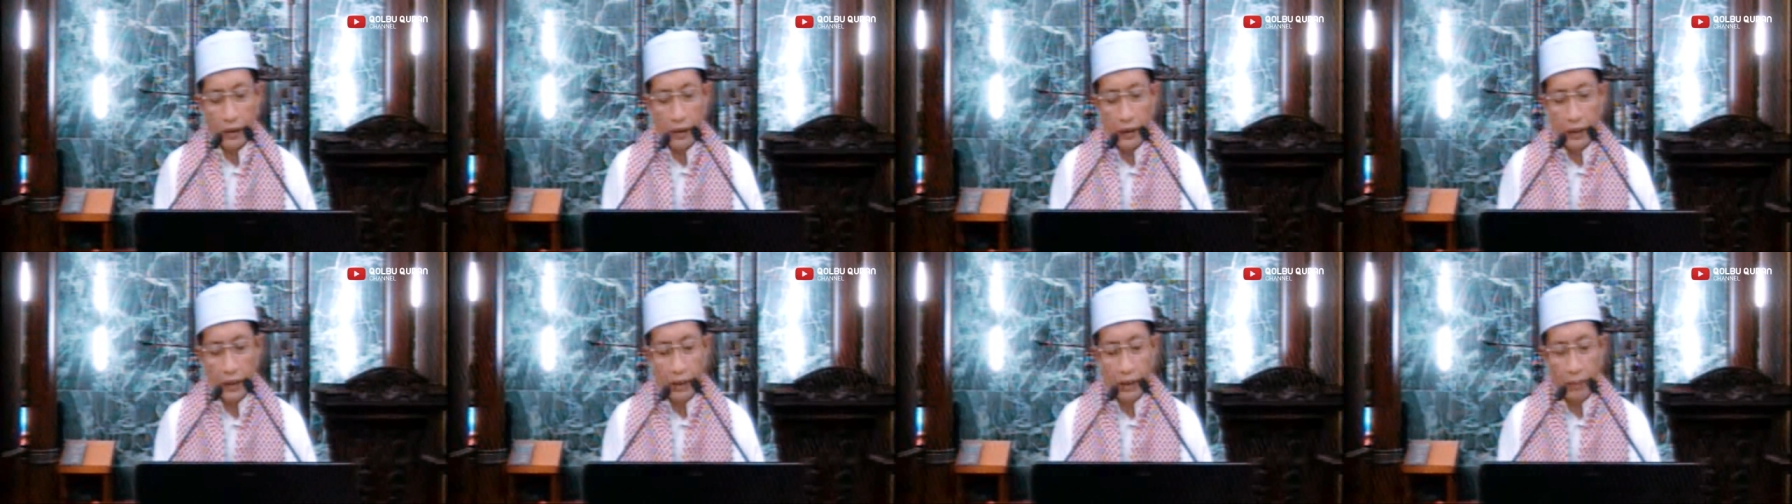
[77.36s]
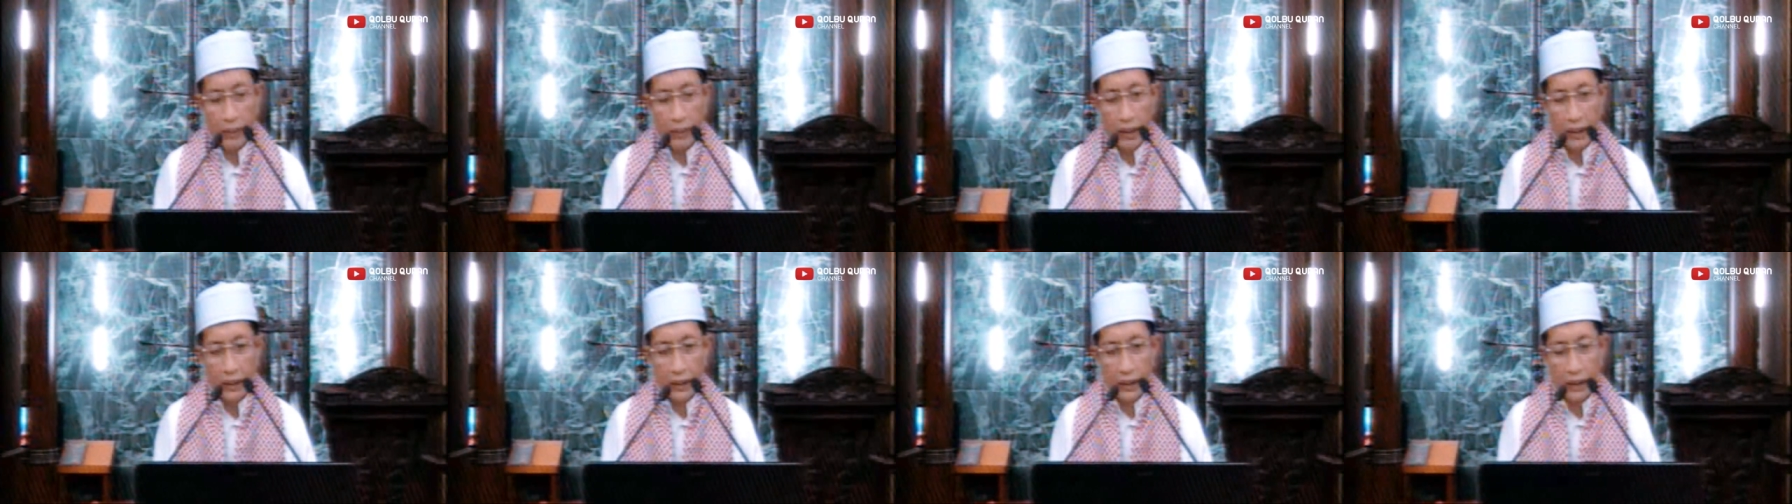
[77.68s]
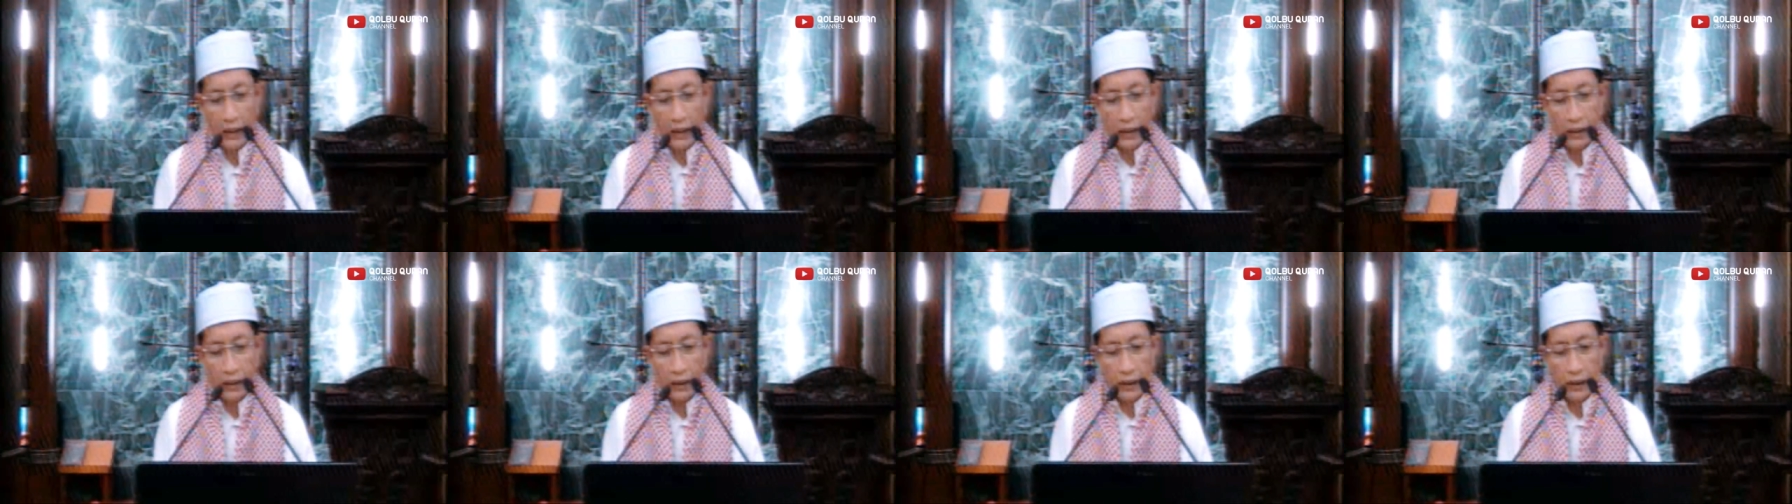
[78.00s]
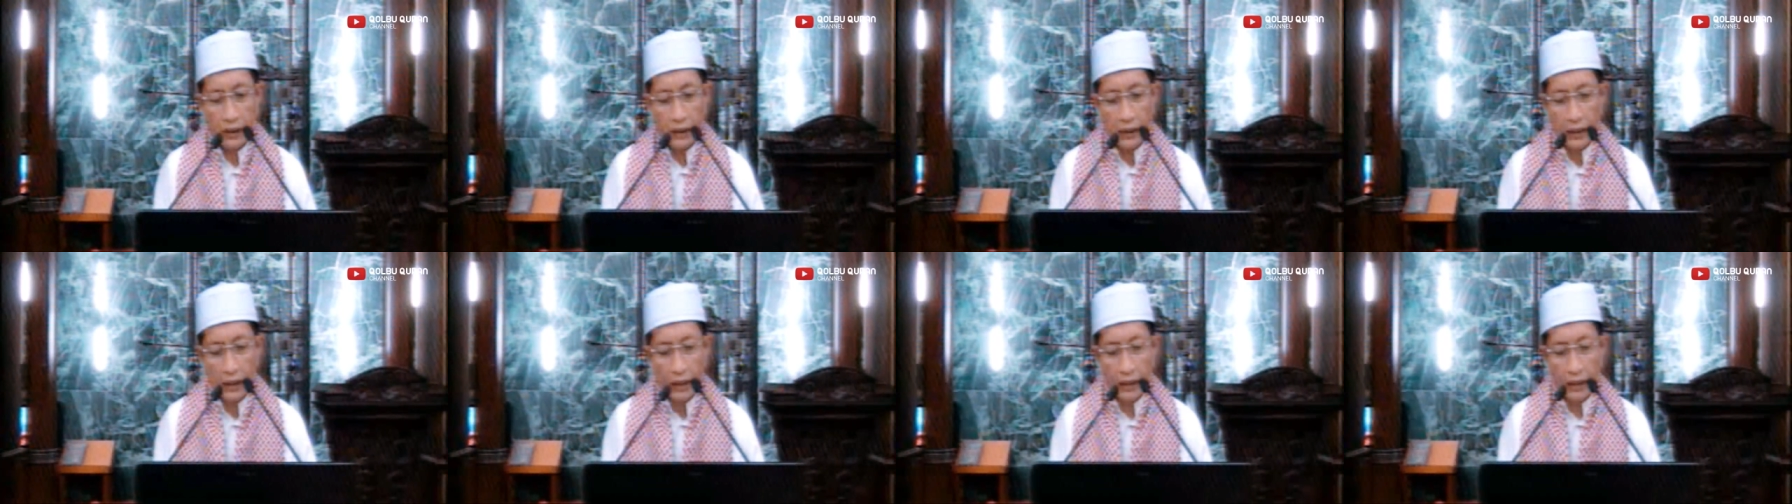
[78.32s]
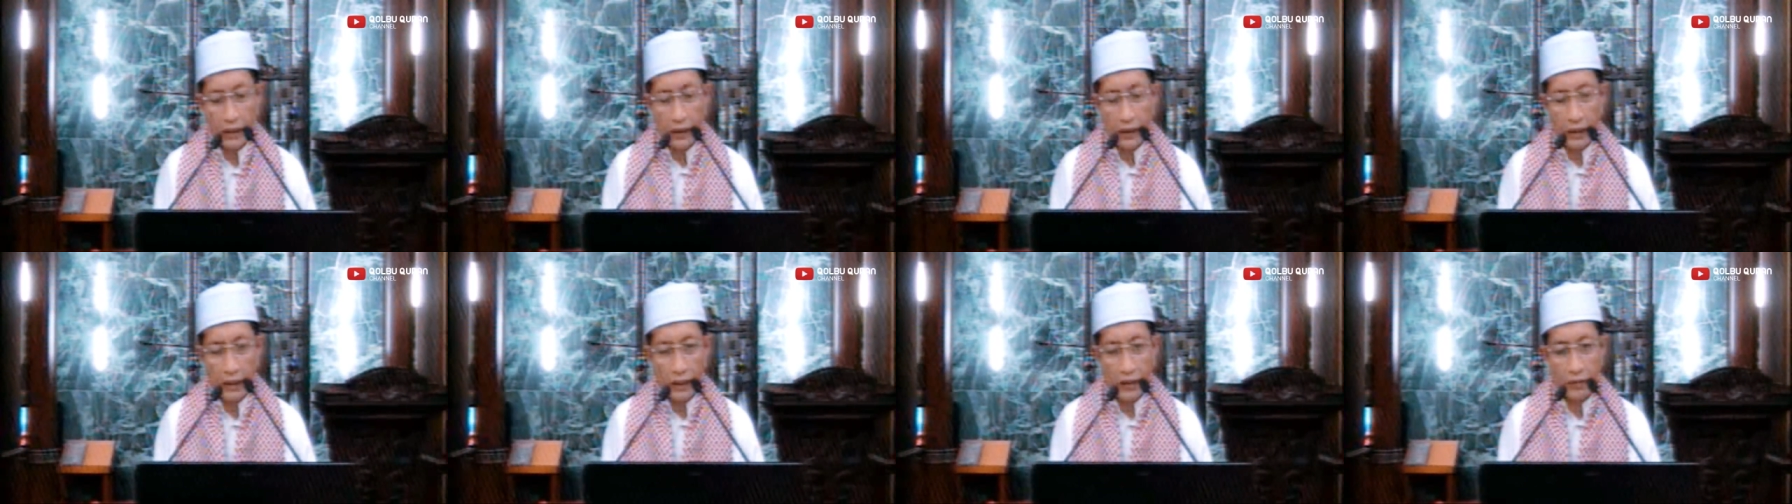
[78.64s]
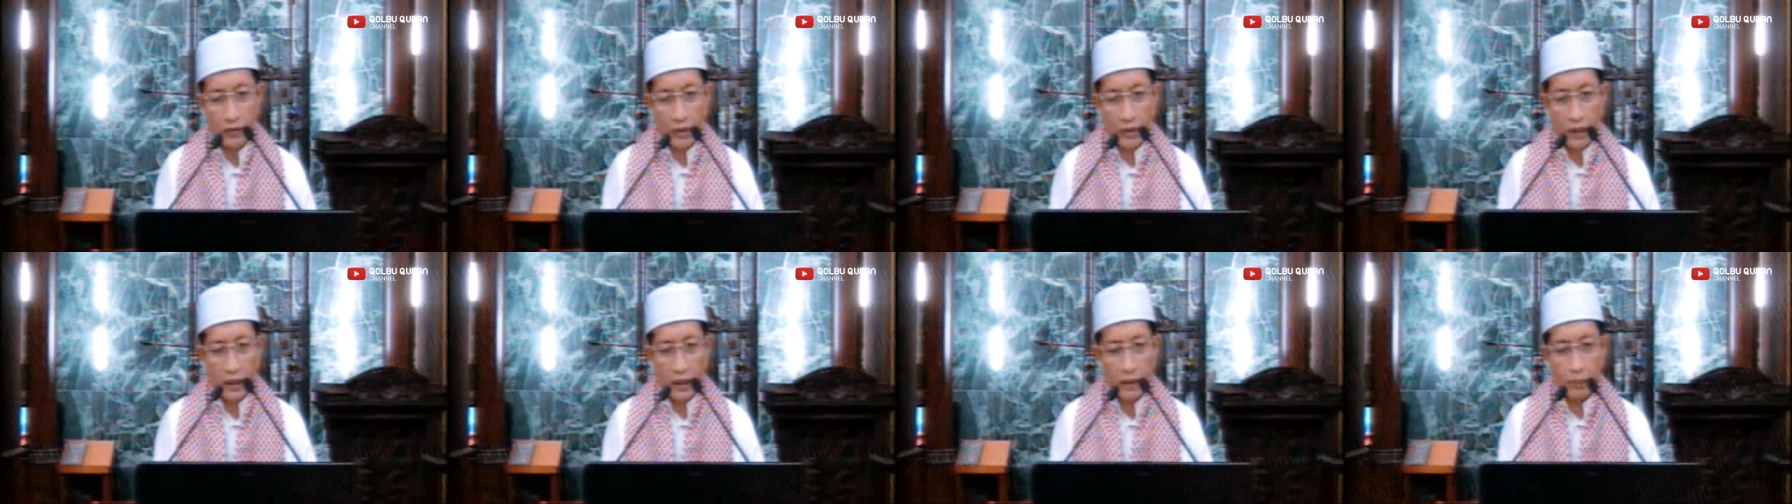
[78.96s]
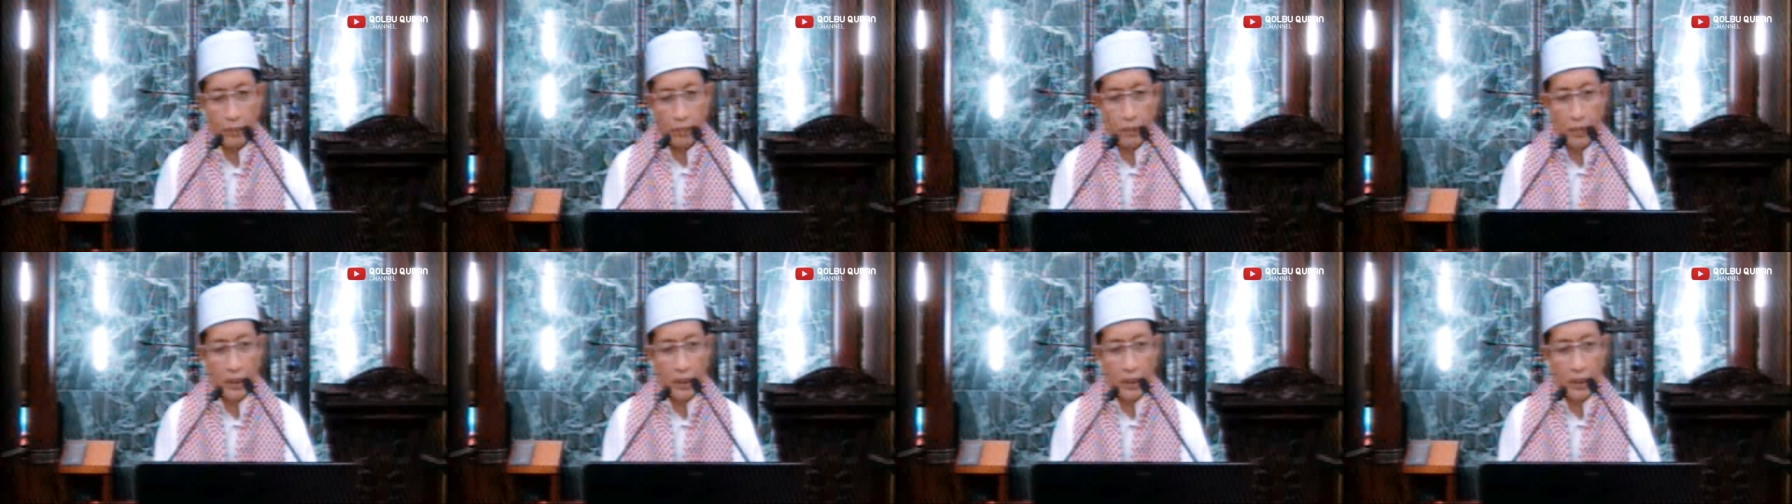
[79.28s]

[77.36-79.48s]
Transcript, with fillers: gambarkan, kita akan jelaskan